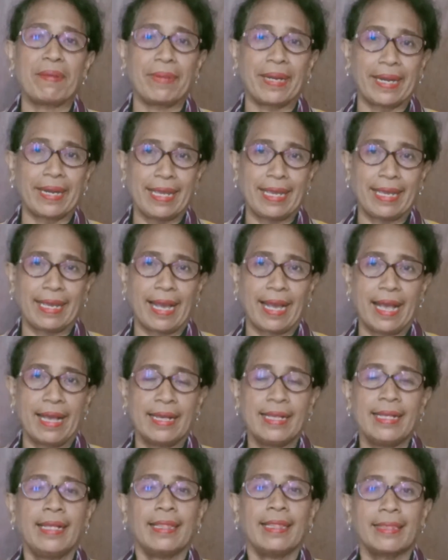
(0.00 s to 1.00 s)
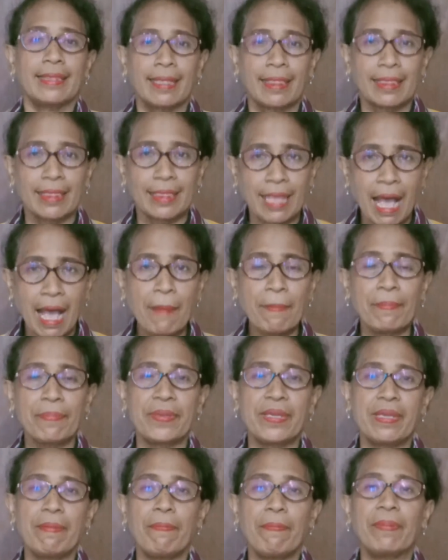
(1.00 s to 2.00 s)
mereka,
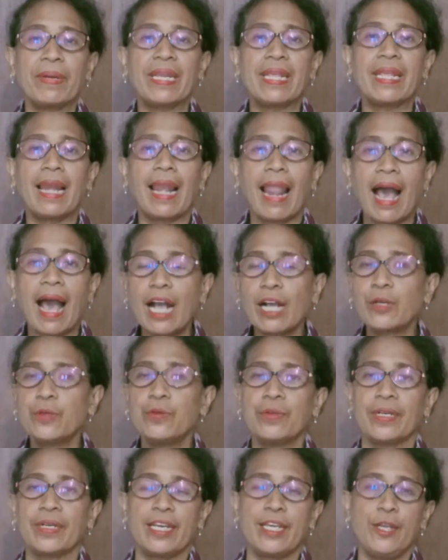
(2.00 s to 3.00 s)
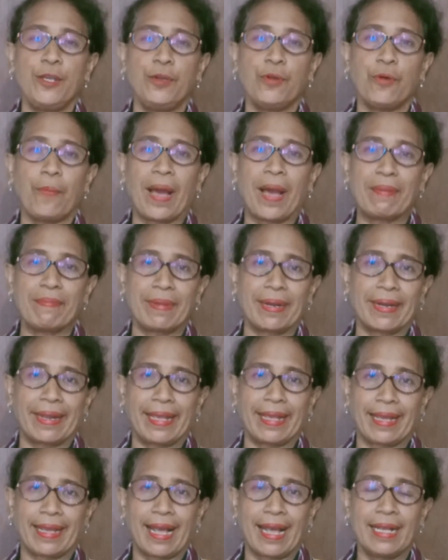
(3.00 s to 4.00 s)
tetapi perilaku kehidupan
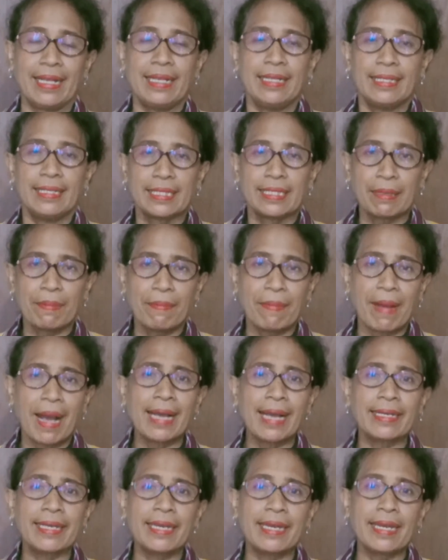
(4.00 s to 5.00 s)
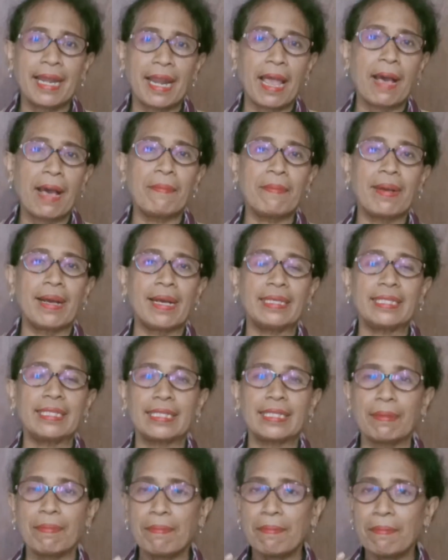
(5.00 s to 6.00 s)
mereka semakin lama
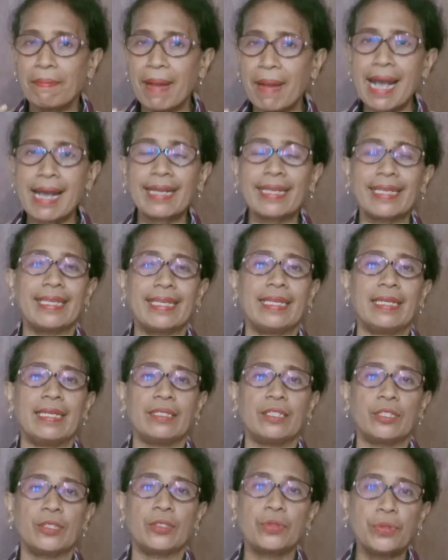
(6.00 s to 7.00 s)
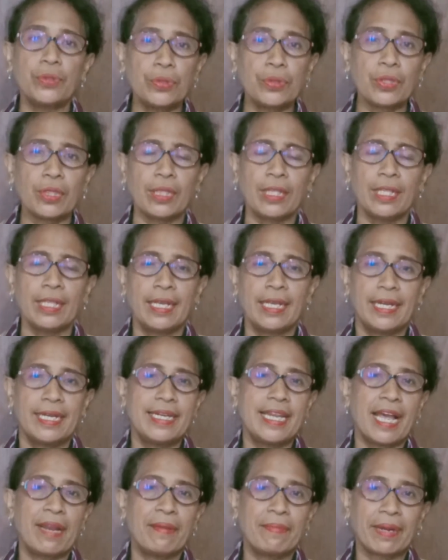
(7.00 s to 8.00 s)
semakin surut
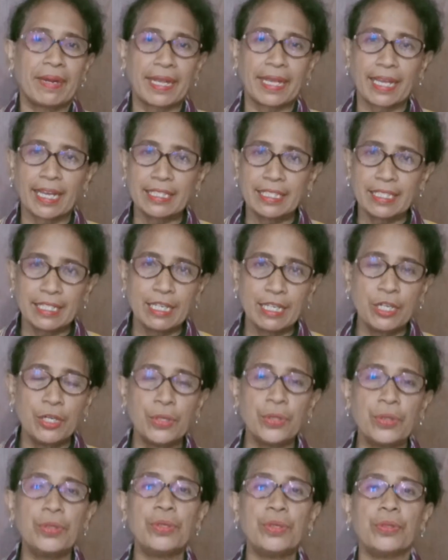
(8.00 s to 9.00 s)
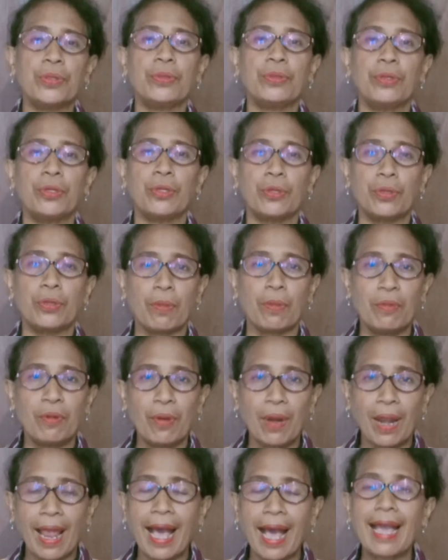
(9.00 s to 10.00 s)
dan mereka cenderung untuk
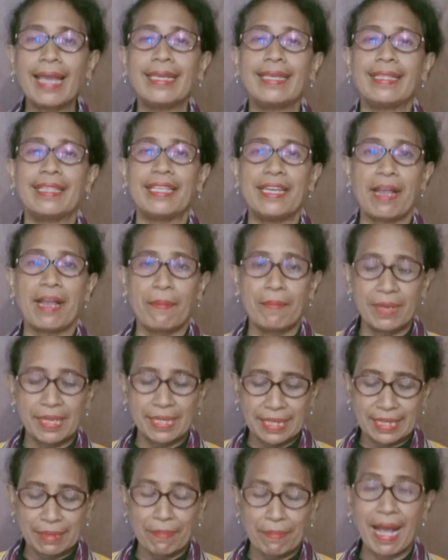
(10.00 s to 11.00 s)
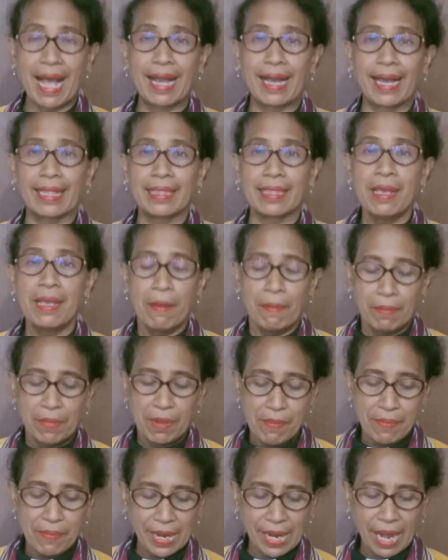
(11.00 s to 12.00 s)
mulai tidak bersemangat
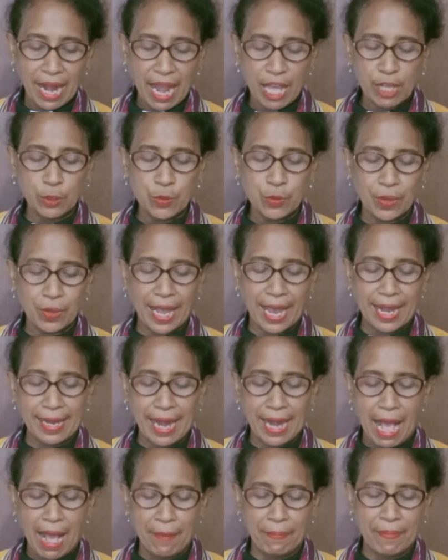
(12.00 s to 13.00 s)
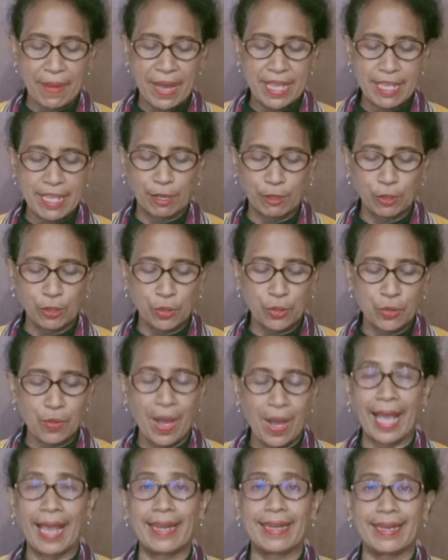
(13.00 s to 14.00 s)
memberlakukan apa yang
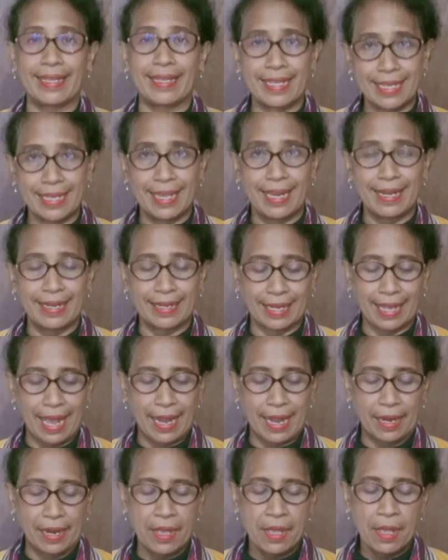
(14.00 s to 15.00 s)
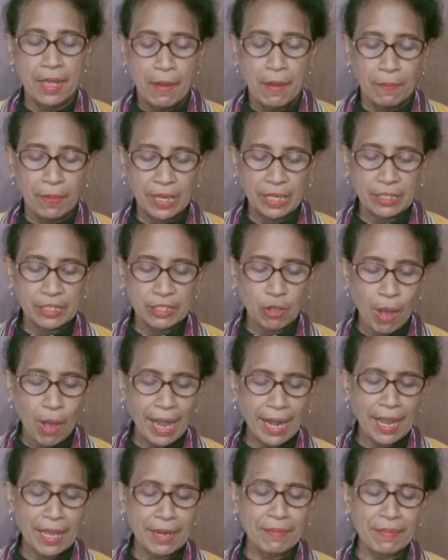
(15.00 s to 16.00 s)
Tuhan inginkan.
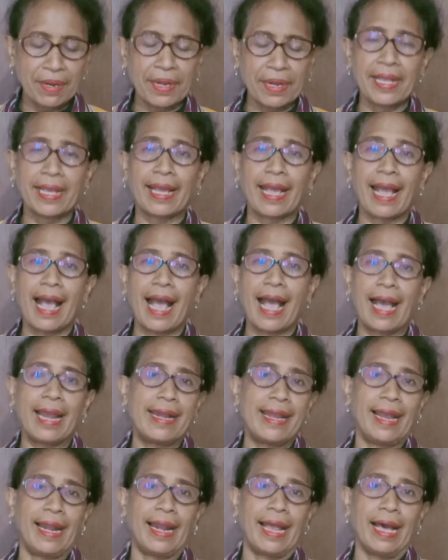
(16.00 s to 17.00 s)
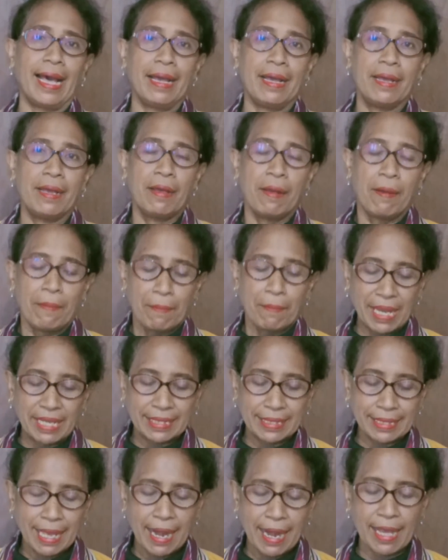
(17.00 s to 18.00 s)
Persoalan mereka adalah
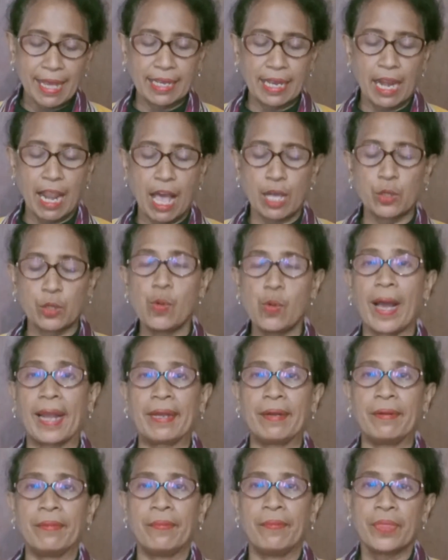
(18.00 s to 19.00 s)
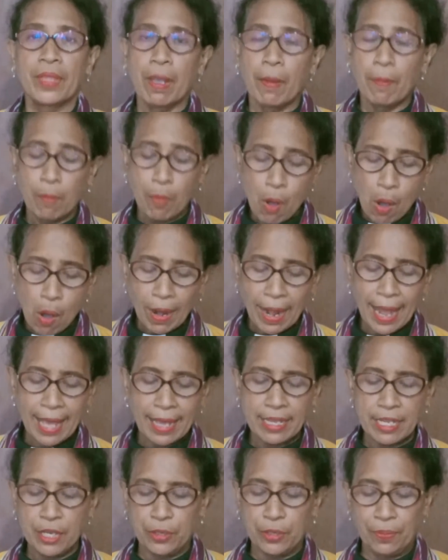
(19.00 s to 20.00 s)
masalah kelakuan,
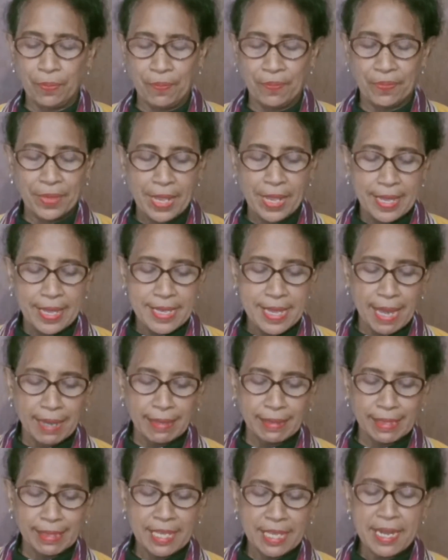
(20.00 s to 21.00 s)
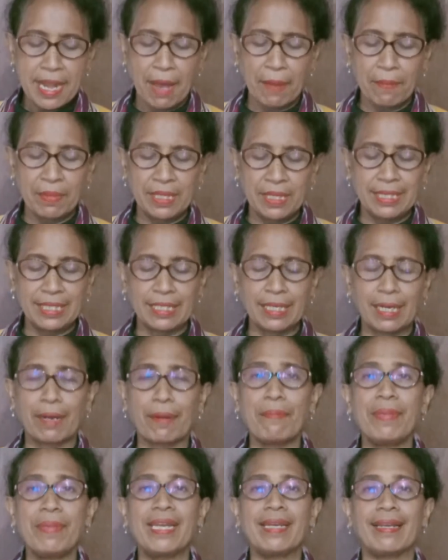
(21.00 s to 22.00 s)
pola hidup yang tidak
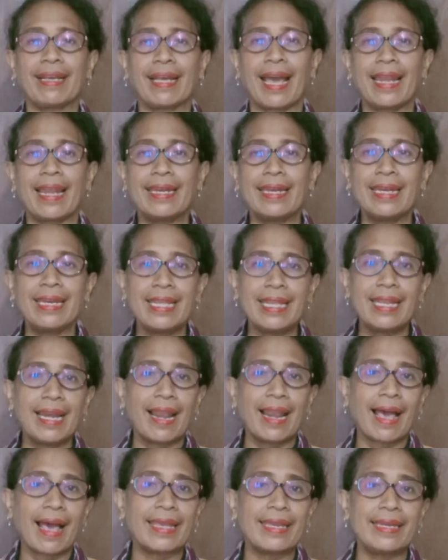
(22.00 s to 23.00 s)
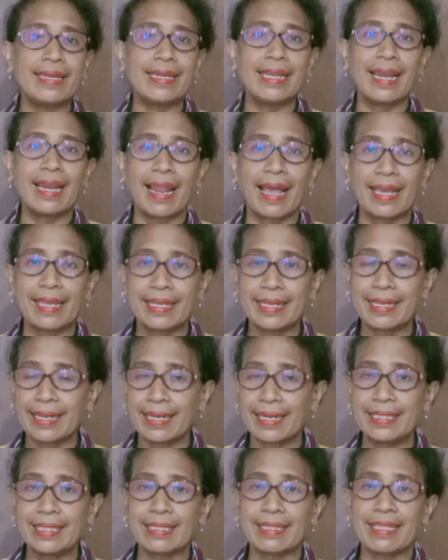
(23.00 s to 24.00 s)
mencerminkan nilai-nilai
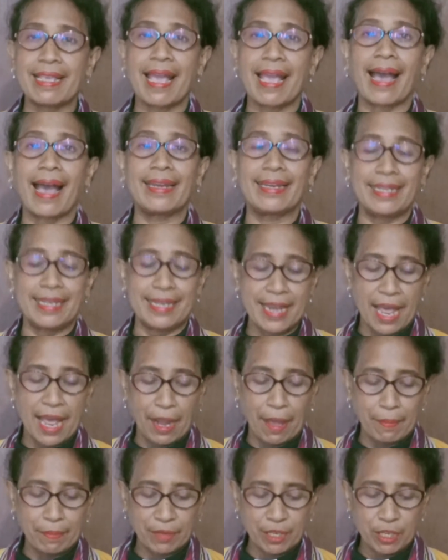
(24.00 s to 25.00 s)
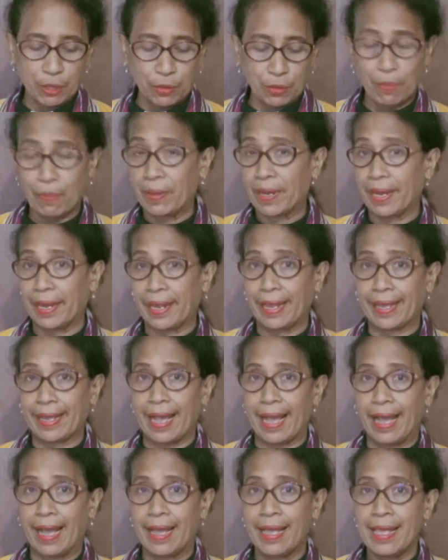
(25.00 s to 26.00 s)
Kristiani dalam hidup
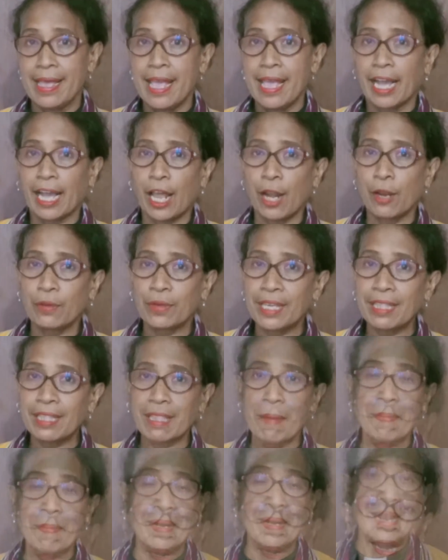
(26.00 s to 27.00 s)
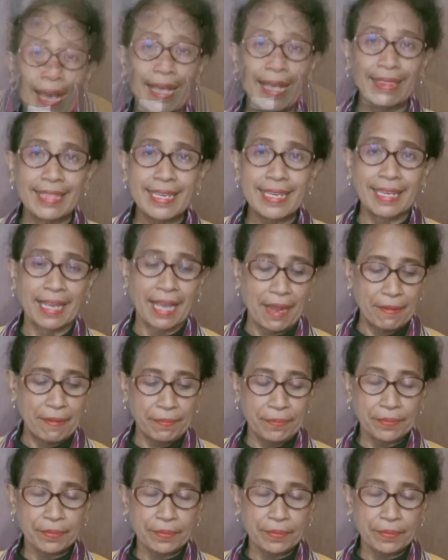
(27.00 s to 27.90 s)
mereka. Kalau kita perhatikan